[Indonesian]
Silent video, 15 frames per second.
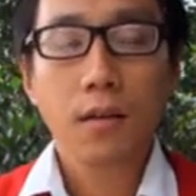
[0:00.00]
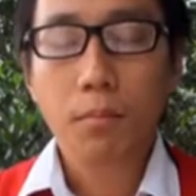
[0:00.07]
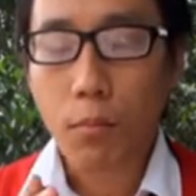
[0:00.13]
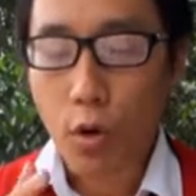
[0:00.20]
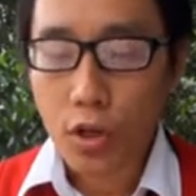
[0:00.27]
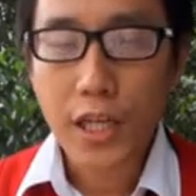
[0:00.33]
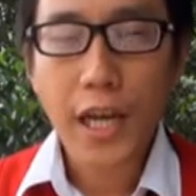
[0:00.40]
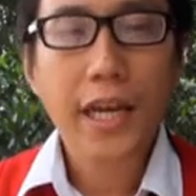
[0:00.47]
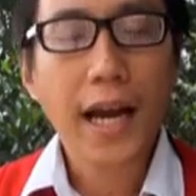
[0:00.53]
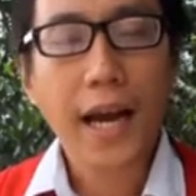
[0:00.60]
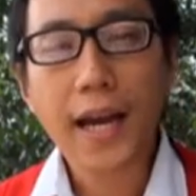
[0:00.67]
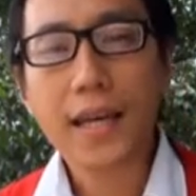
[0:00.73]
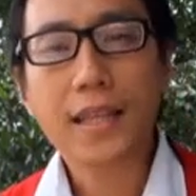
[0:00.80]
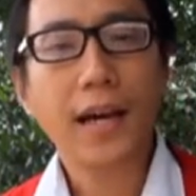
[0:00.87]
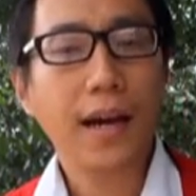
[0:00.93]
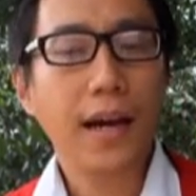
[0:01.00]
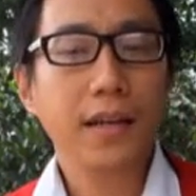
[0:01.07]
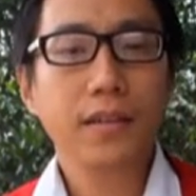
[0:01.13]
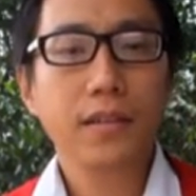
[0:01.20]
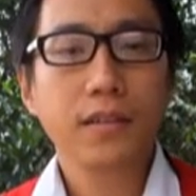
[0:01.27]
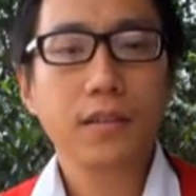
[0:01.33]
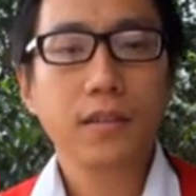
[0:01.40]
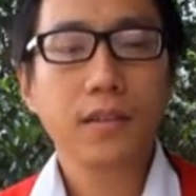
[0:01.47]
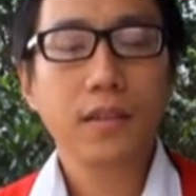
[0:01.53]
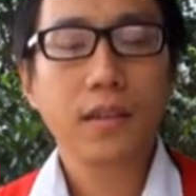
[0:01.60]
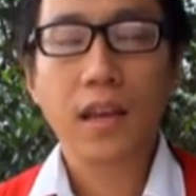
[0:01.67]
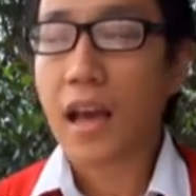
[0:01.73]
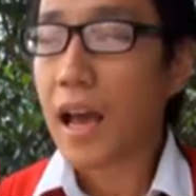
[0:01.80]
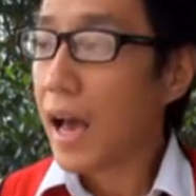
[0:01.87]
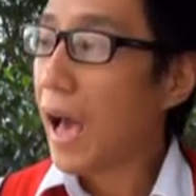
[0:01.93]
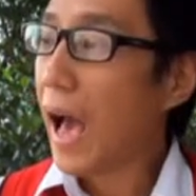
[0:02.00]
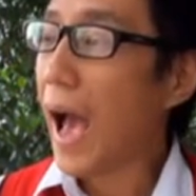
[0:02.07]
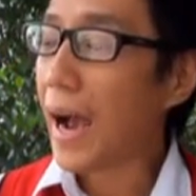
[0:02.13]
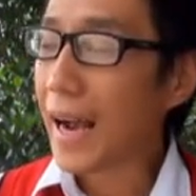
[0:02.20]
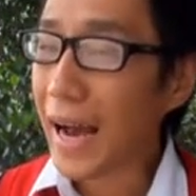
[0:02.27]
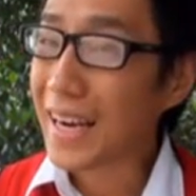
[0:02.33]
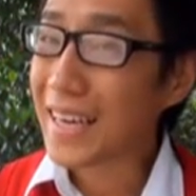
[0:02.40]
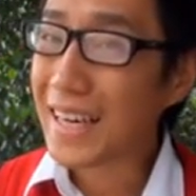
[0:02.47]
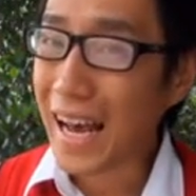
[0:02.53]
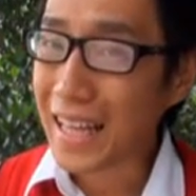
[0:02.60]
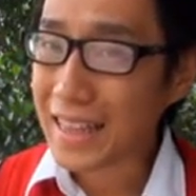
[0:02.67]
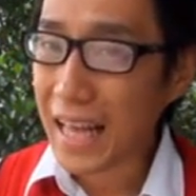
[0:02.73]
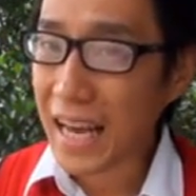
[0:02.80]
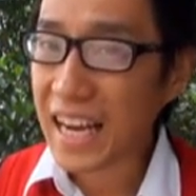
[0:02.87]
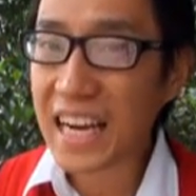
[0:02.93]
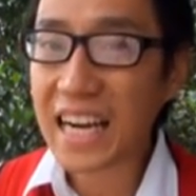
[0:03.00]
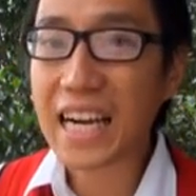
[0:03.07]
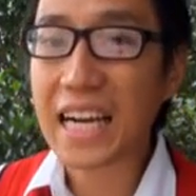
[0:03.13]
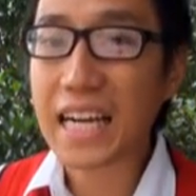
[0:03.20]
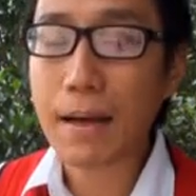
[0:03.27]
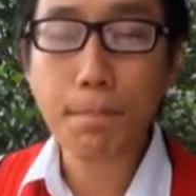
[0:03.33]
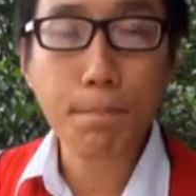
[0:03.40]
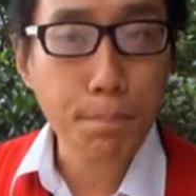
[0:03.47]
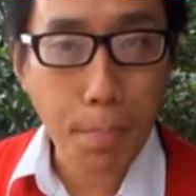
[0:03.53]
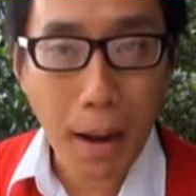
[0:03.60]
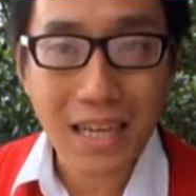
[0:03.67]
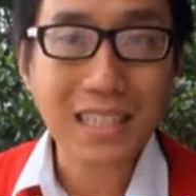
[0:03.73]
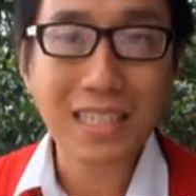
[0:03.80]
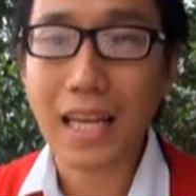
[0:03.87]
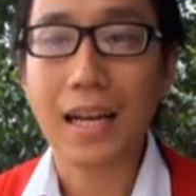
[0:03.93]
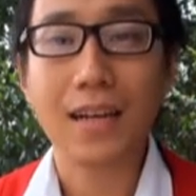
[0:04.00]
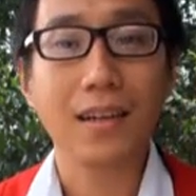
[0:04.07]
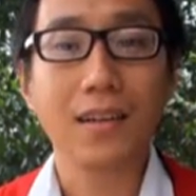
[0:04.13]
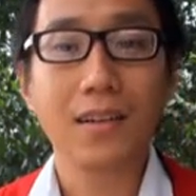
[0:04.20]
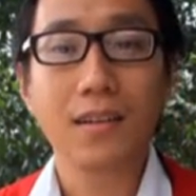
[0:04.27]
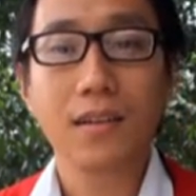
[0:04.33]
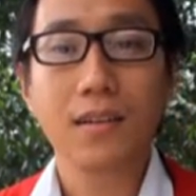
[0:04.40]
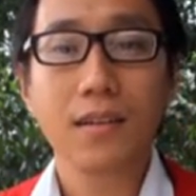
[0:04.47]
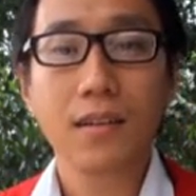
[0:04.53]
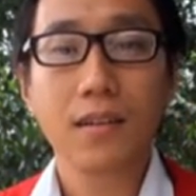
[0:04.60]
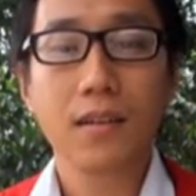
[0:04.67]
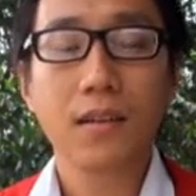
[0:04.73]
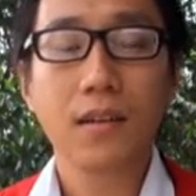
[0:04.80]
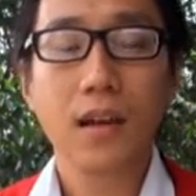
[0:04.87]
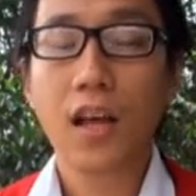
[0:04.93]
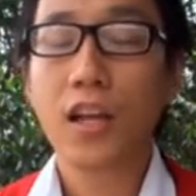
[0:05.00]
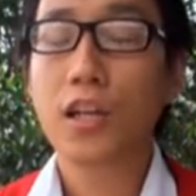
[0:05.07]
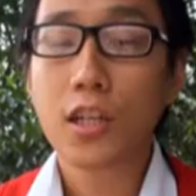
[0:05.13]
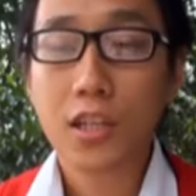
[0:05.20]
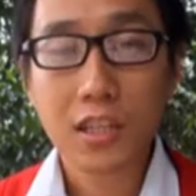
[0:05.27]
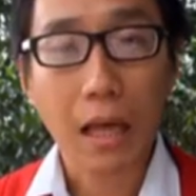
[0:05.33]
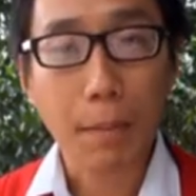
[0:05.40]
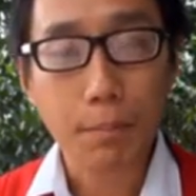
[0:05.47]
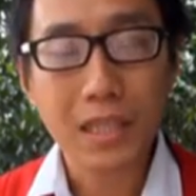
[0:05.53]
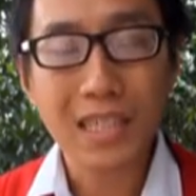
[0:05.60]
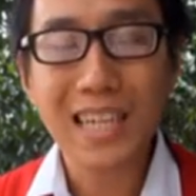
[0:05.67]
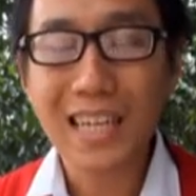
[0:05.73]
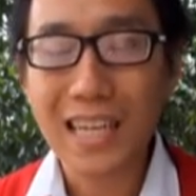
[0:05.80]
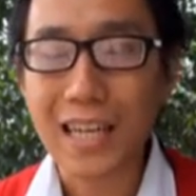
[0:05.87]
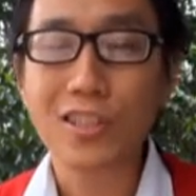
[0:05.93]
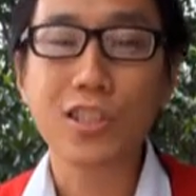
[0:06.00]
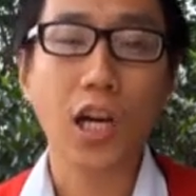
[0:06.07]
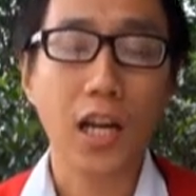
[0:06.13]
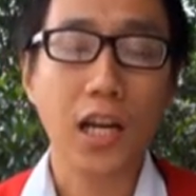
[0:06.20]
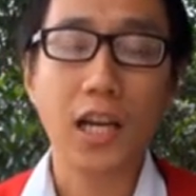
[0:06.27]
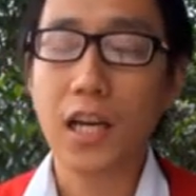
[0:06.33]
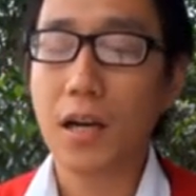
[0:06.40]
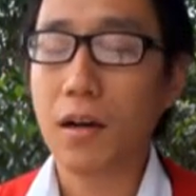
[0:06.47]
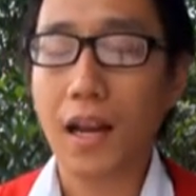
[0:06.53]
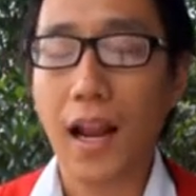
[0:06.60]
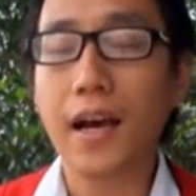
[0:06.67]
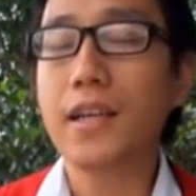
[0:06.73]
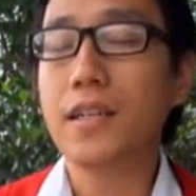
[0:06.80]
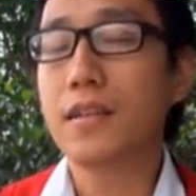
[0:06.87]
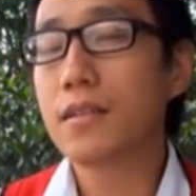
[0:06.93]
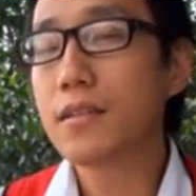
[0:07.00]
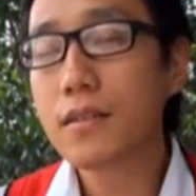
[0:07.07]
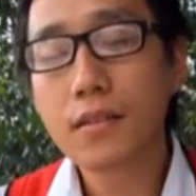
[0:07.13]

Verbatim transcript: Mordekai katakan akan datang kelepasan tapi dengan cara yang lain.